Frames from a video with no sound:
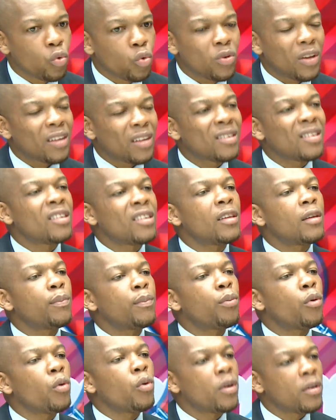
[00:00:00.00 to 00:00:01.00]
nous
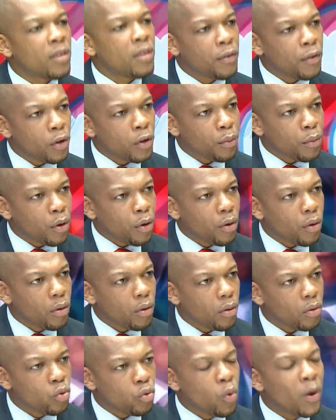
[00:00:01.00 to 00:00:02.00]
anticipons les événements,
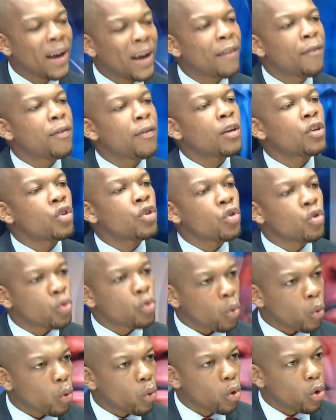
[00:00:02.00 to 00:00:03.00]
nous
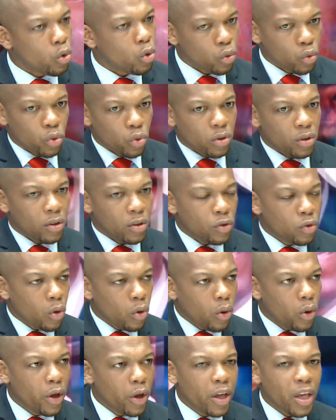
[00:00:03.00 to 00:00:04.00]
réfléchissons, nous nous
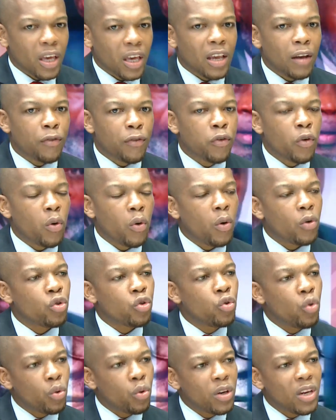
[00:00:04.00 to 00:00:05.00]
disons qu'il faut
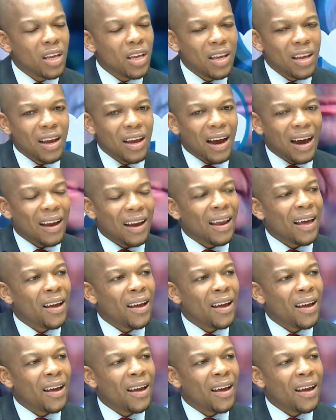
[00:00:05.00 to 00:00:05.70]
donner à la